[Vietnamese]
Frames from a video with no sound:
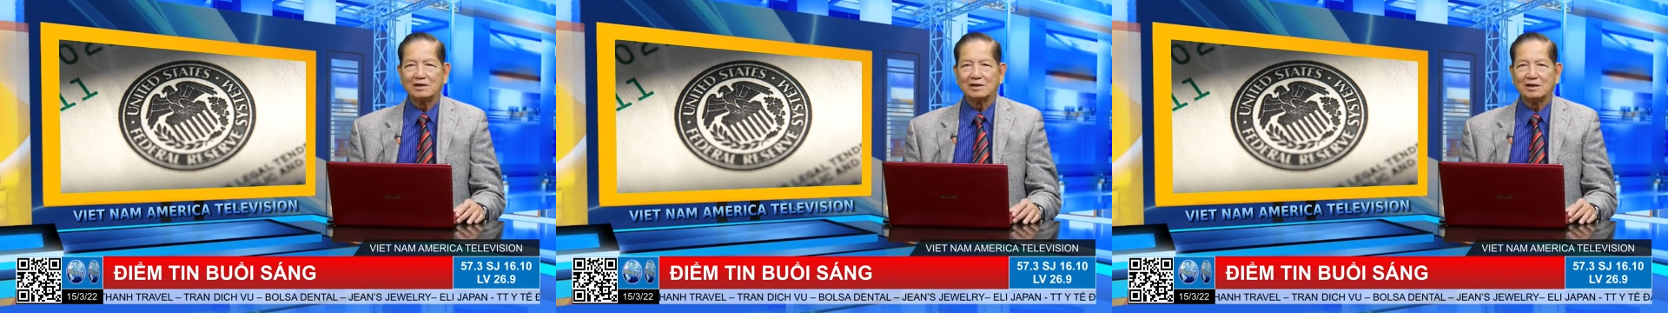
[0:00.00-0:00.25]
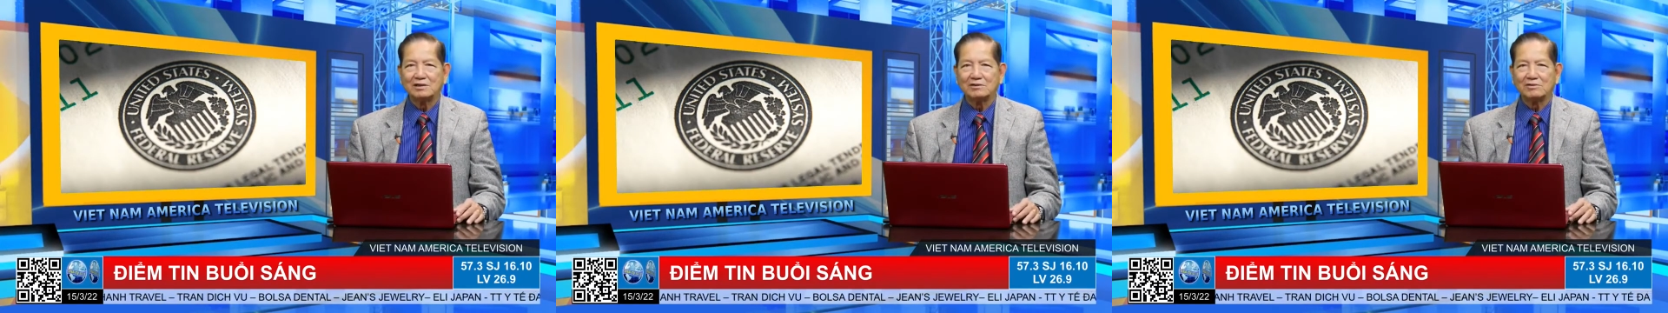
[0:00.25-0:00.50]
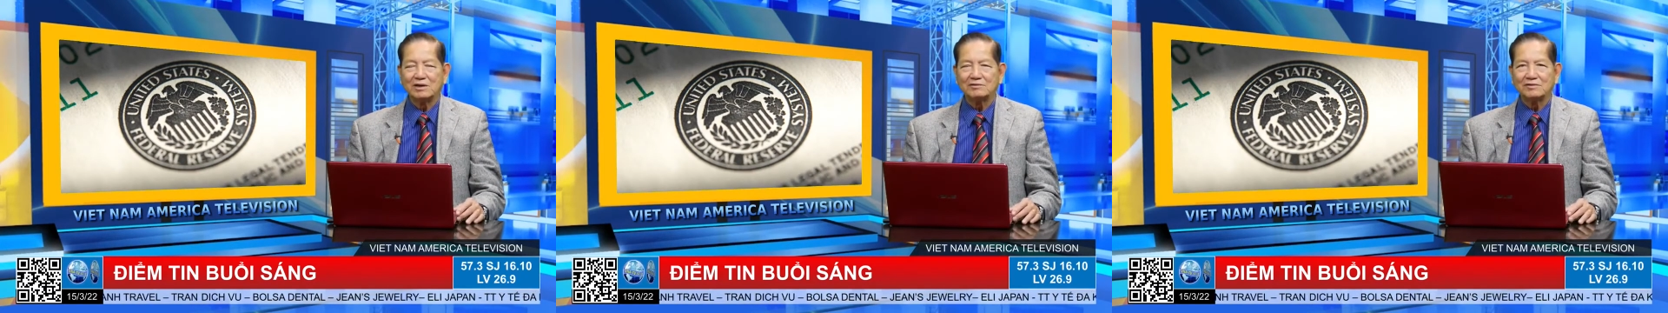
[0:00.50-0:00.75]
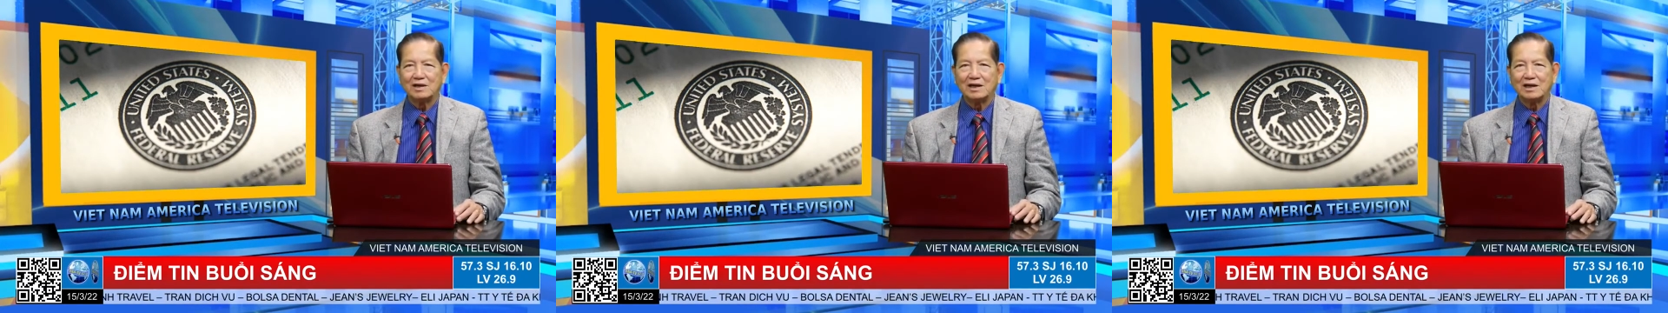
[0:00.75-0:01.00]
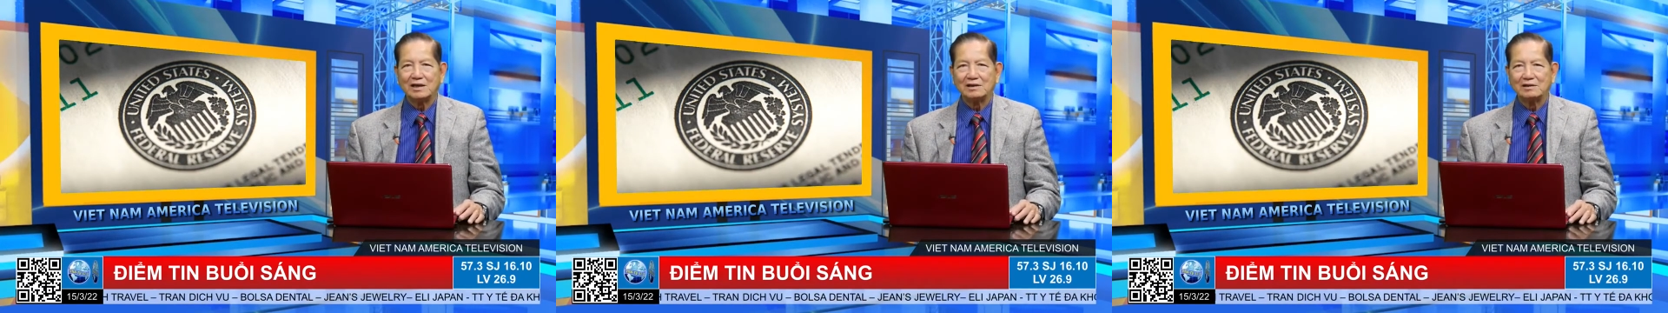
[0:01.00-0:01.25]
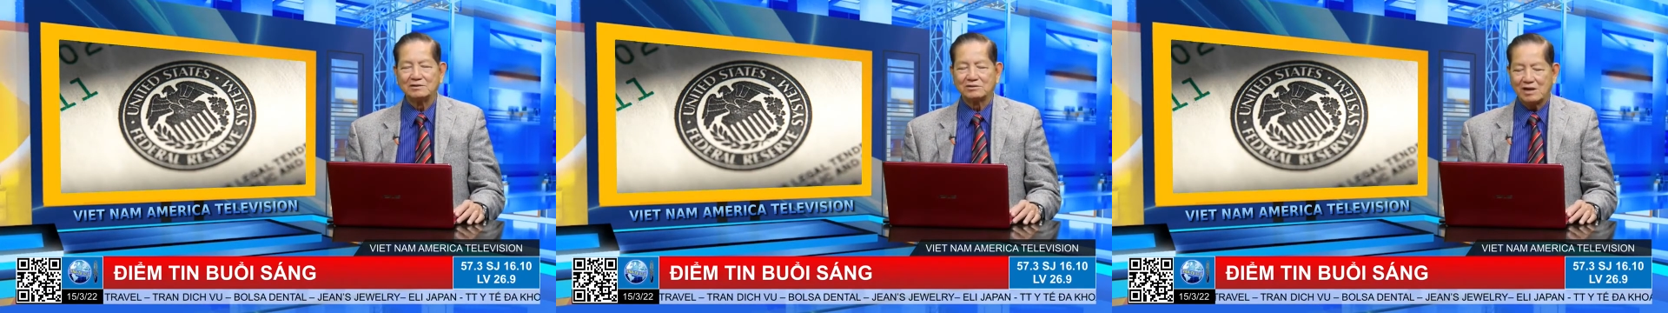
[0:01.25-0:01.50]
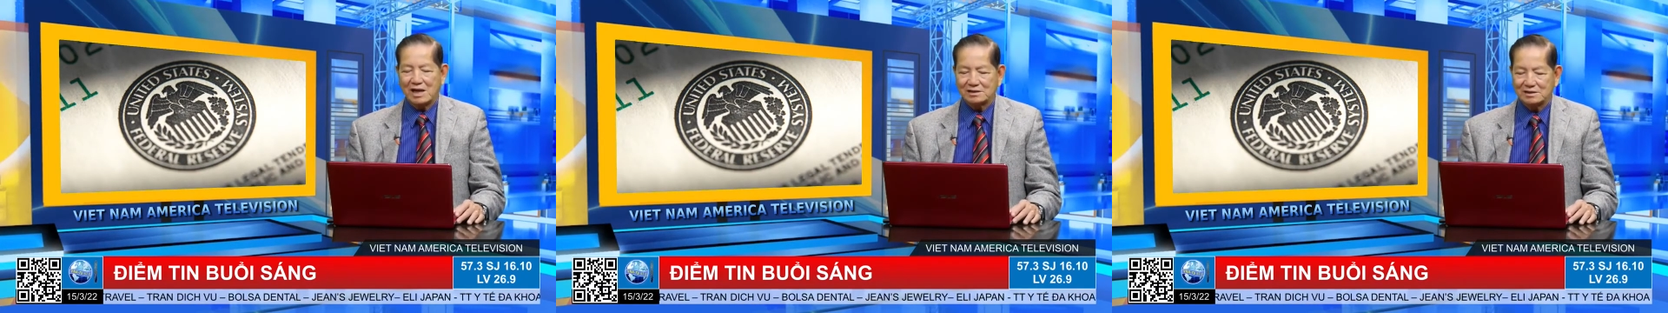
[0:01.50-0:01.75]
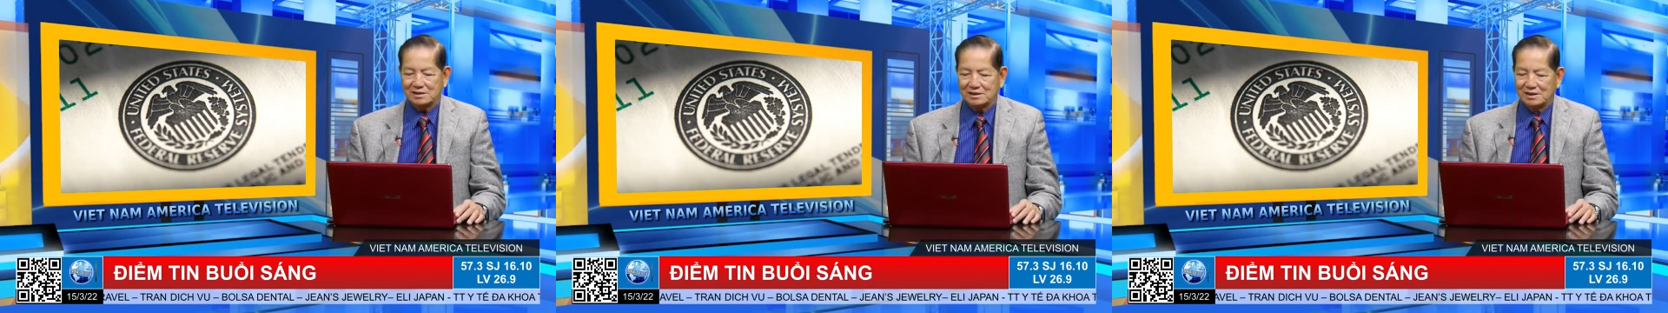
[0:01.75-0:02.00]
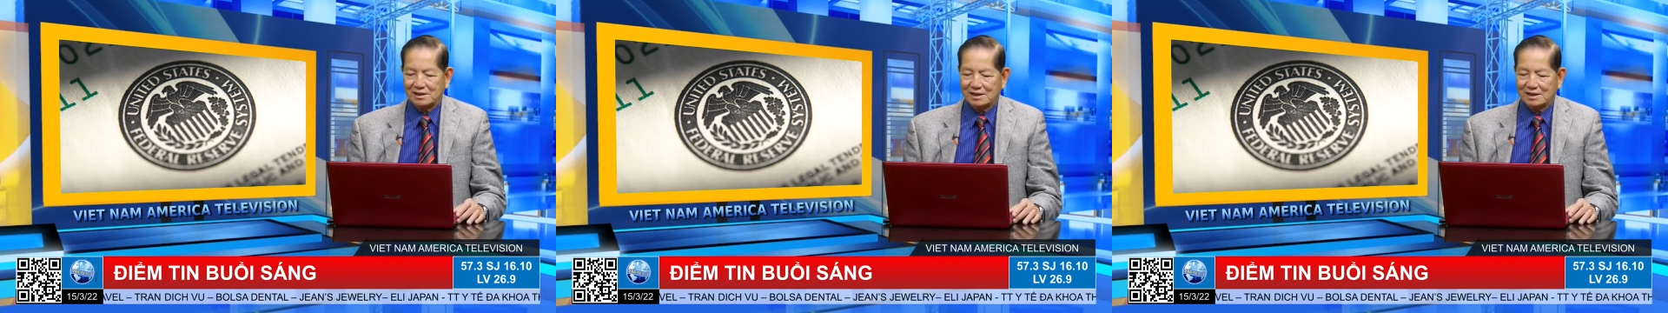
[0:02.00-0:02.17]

cái clip với lại đường trash á